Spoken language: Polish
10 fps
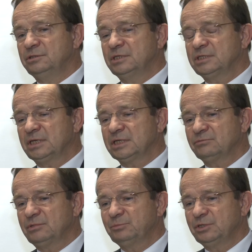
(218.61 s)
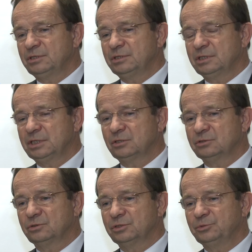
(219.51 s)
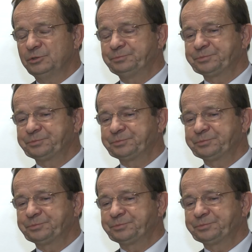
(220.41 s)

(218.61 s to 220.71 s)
Nie znalazłem jednego, który by